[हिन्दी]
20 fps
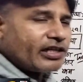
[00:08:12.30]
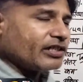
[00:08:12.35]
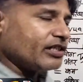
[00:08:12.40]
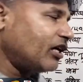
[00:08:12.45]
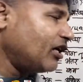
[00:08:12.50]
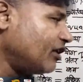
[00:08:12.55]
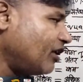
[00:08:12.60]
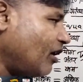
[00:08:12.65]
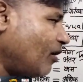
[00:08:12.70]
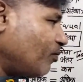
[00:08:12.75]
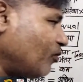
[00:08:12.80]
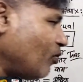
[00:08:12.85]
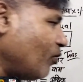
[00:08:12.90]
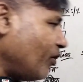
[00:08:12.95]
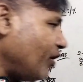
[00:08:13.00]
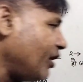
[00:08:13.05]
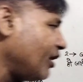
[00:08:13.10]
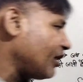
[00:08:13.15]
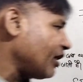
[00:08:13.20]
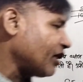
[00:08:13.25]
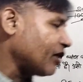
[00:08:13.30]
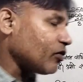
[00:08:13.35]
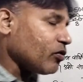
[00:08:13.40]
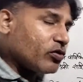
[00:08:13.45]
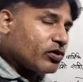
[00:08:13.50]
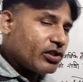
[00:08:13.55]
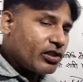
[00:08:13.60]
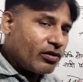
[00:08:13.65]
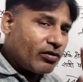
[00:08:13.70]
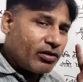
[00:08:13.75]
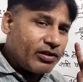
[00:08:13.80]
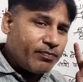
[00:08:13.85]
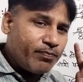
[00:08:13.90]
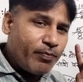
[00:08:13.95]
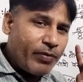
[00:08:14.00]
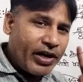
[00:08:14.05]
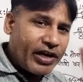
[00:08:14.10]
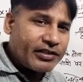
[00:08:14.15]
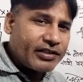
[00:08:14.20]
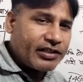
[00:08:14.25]
के साथ आपको एक एक क्वेश्चन
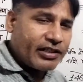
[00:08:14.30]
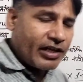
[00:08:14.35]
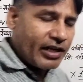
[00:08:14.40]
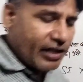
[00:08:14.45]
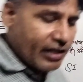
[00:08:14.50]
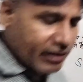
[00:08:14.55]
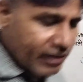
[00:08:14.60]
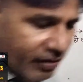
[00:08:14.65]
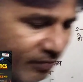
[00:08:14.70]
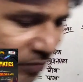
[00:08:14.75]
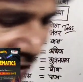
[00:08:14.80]
बेस्ट तरीके से